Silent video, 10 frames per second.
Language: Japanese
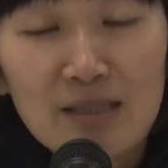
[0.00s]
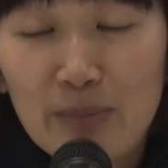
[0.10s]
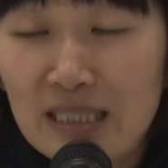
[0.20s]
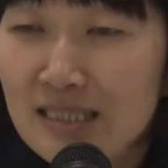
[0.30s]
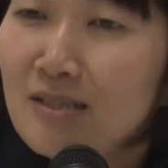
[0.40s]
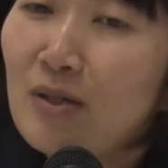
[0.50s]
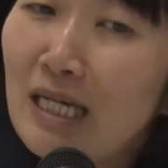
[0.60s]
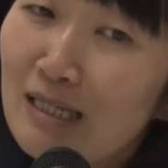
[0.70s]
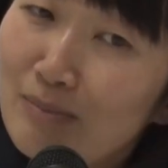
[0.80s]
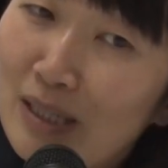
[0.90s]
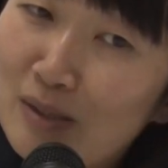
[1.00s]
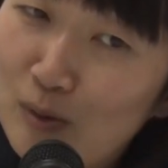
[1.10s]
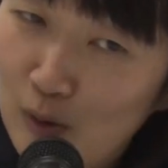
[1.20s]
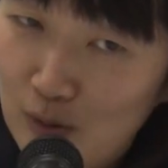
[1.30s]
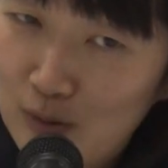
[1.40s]
鬼滅の刃」の
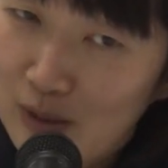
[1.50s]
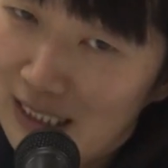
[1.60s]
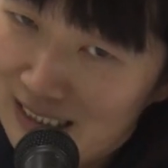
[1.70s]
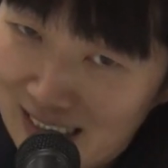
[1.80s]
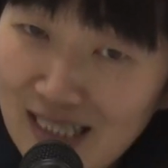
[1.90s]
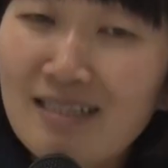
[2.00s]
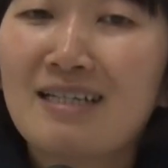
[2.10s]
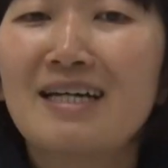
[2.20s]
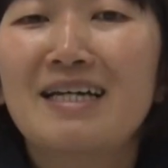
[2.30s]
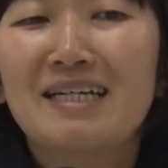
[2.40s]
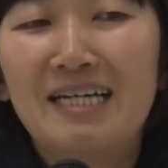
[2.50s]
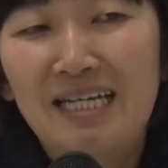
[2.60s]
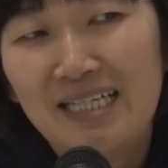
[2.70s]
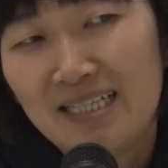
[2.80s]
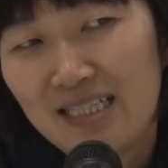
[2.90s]
ごっこだったり、
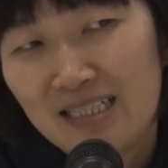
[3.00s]
えー、